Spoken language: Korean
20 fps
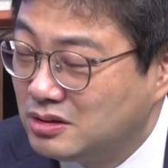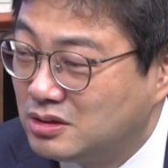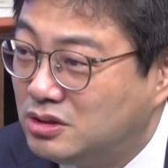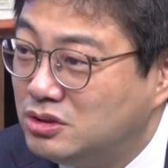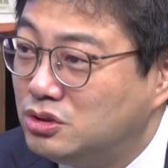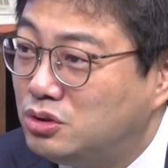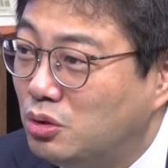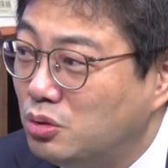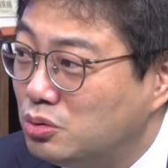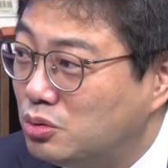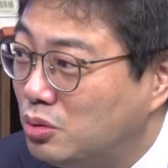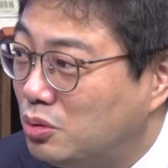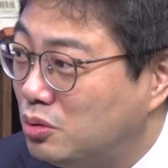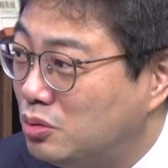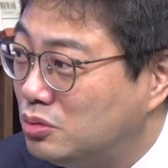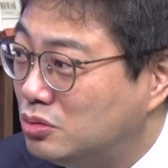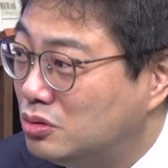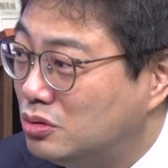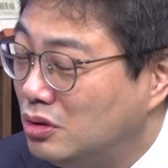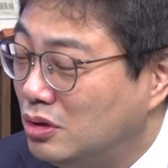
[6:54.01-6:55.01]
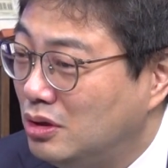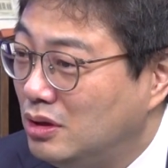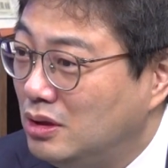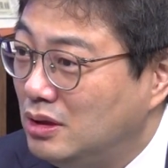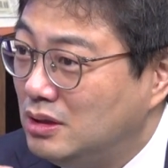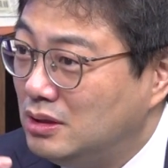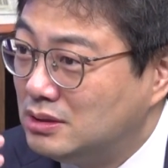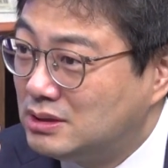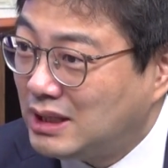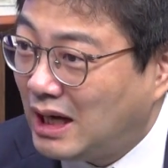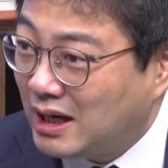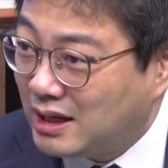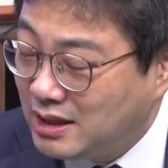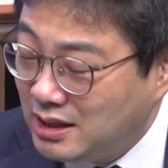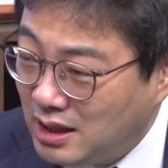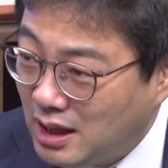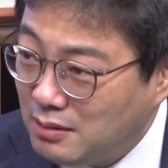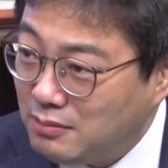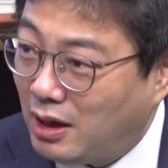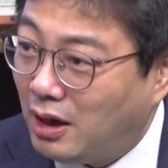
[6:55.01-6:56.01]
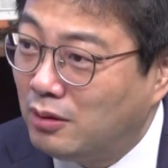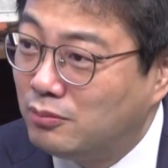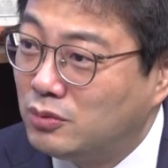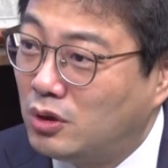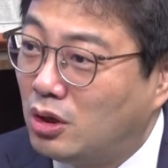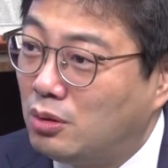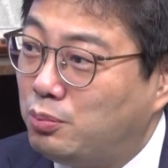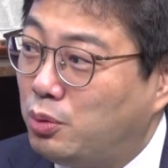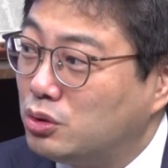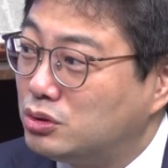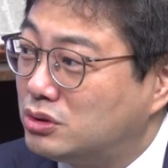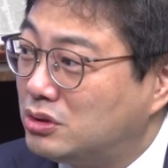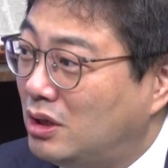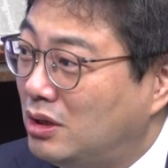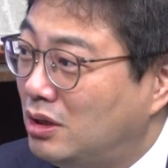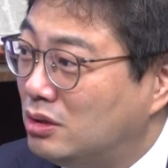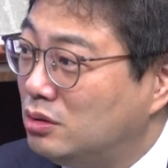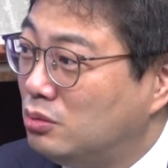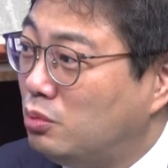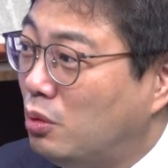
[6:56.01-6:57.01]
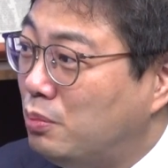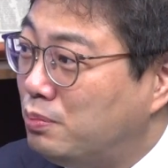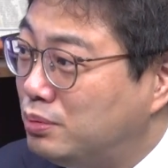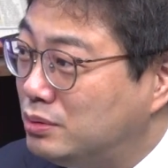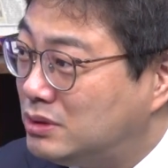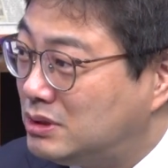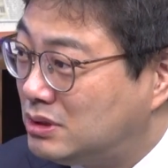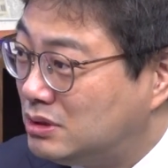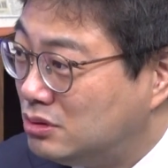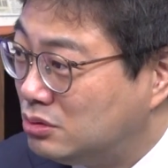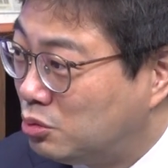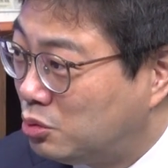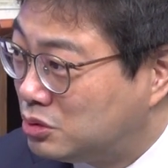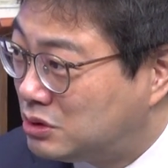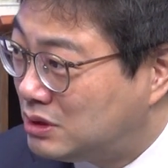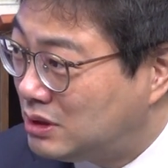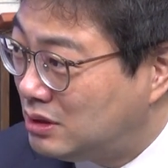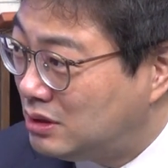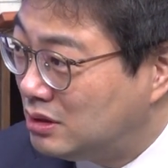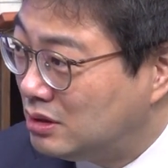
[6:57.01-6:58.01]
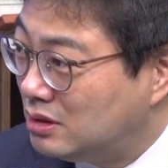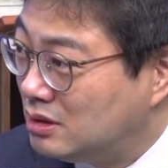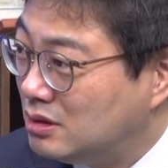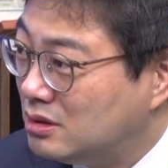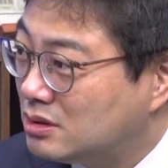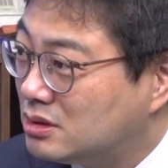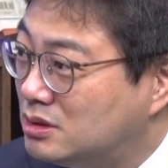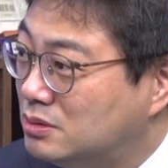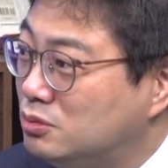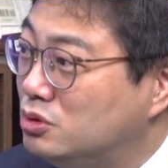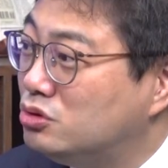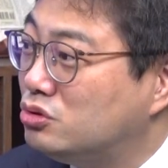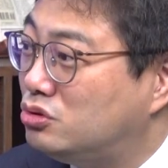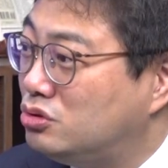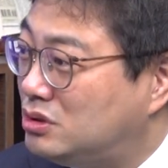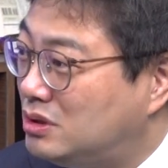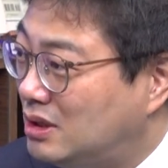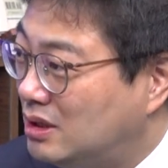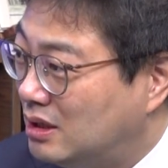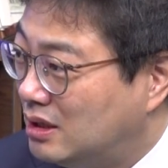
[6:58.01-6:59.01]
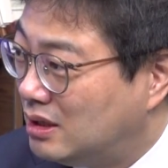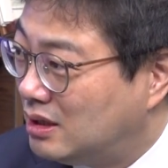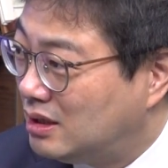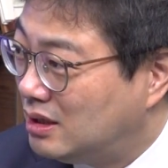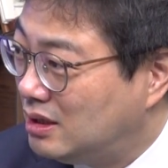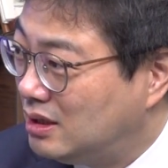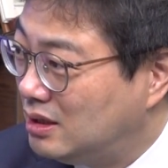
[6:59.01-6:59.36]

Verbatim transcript: 그 정도로 자기네 마음대로 포스트 하나도 못 붙이는 곳이 금융규제